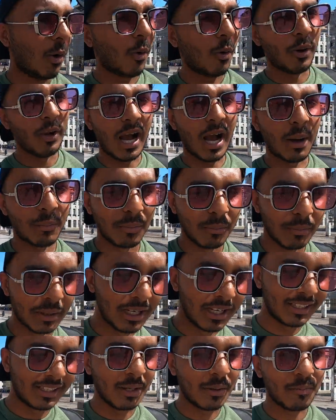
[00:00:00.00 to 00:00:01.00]
वो यहाँ पे
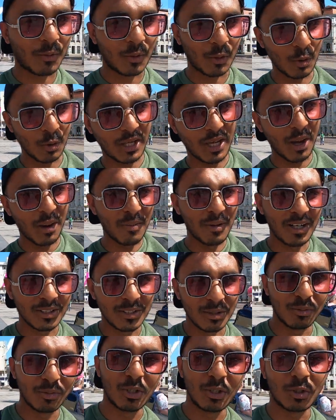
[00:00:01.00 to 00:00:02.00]
मिले थे तो कैमरे
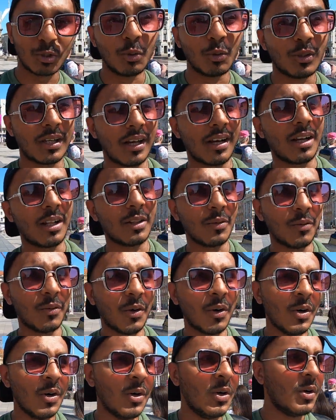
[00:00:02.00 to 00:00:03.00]
से मुझे शूट कर रहे थे वो